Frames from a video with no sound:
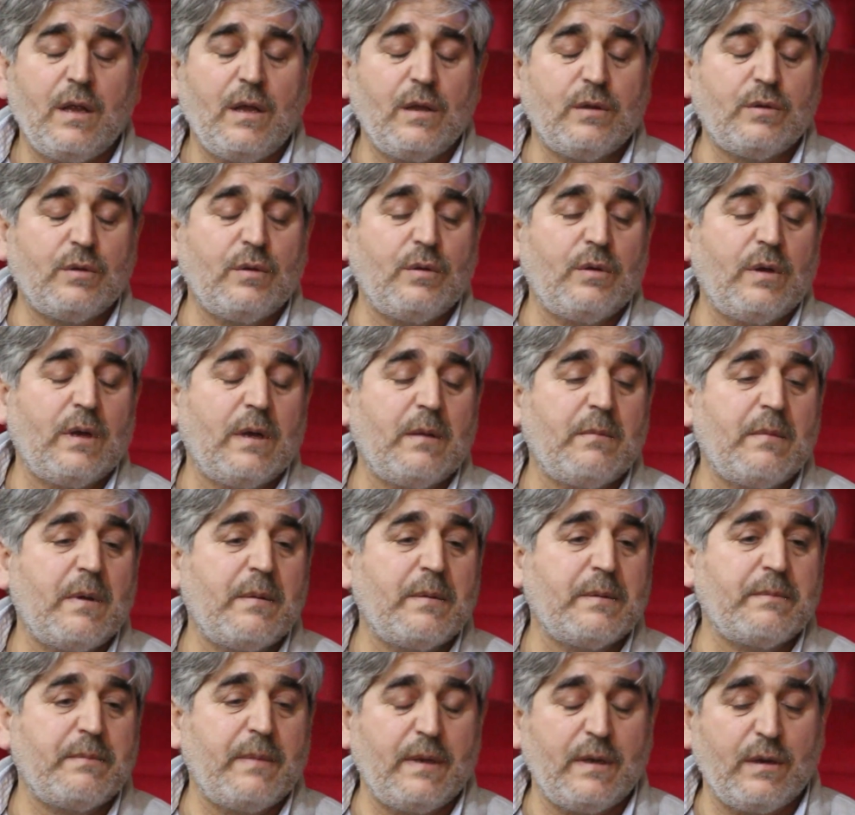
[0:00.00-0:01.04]
قلت لهم انا ما
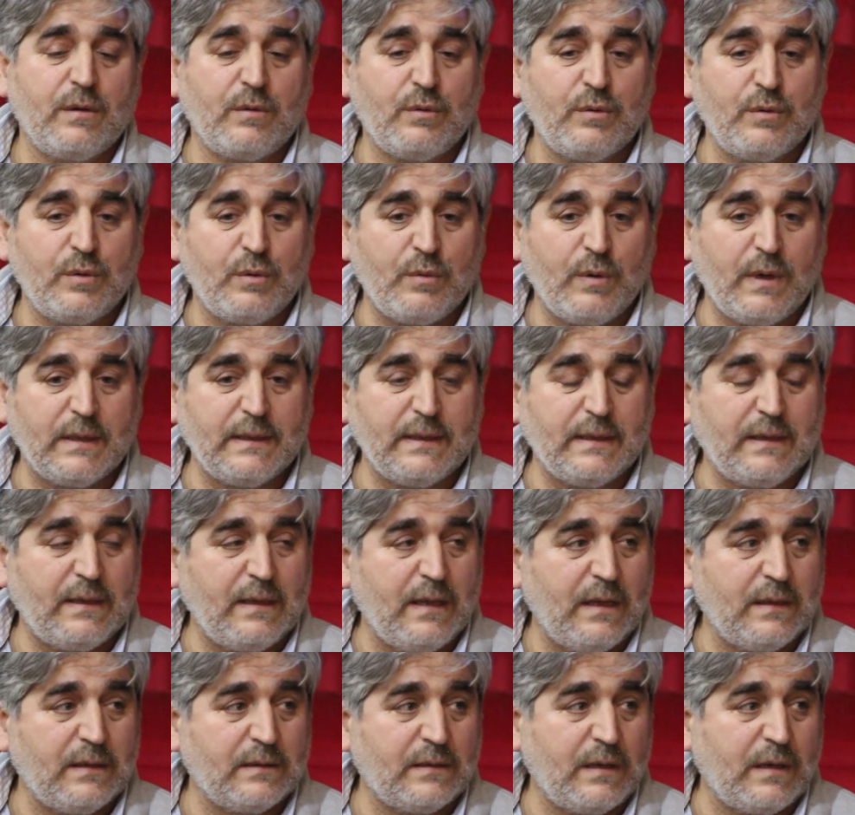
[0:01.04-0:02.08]
بتمنى اكون اخواتي
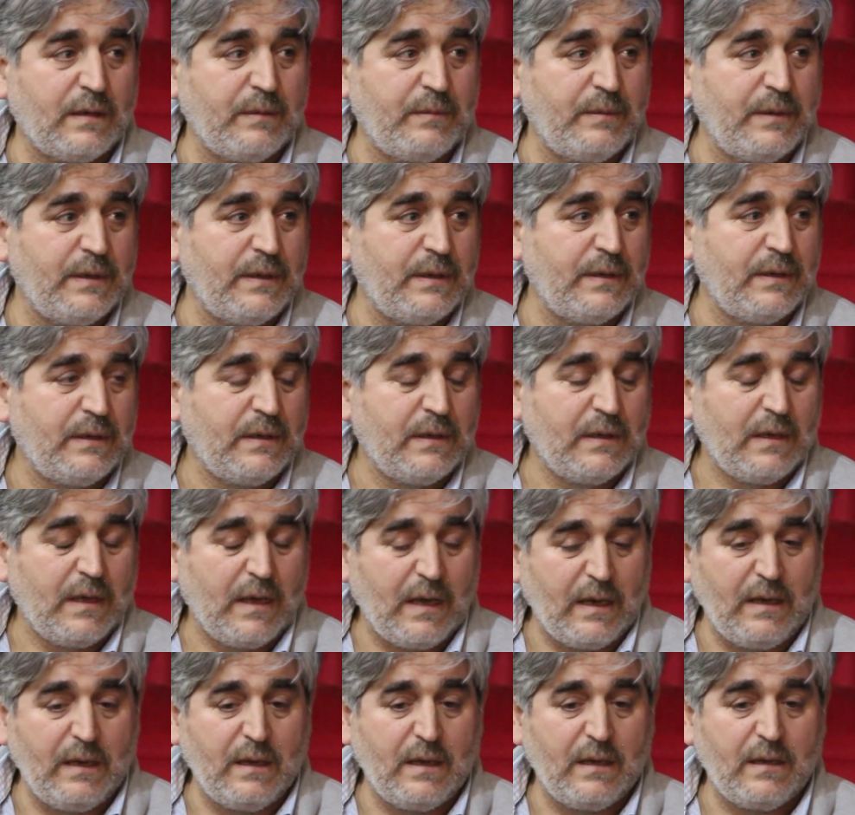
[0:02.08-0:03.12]
الثلاثه طيبين
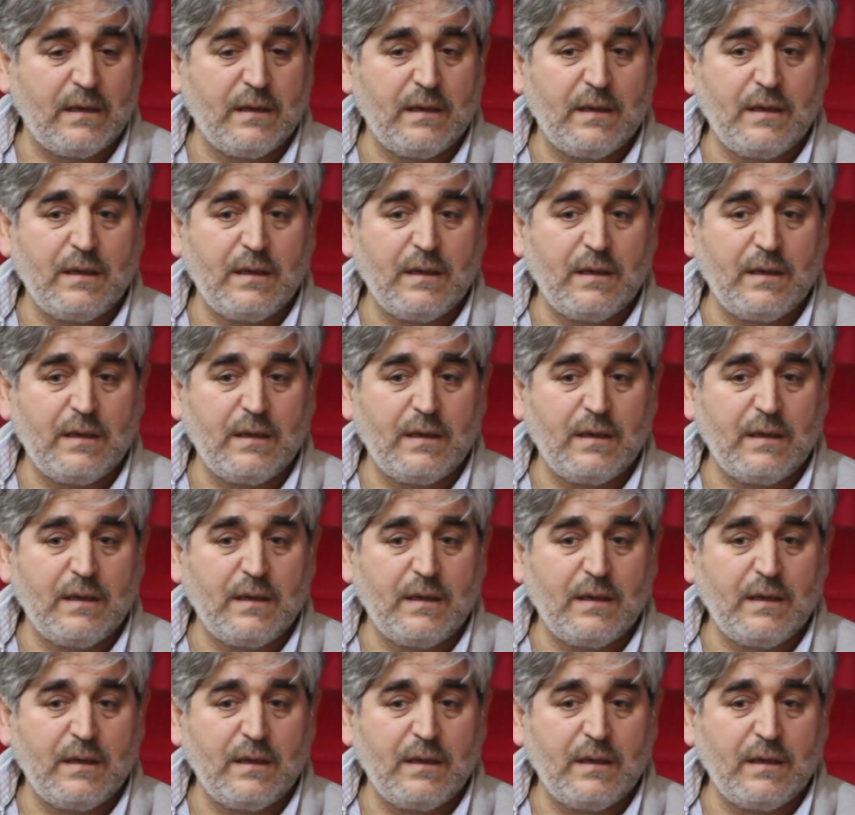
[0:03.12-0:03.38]
هلا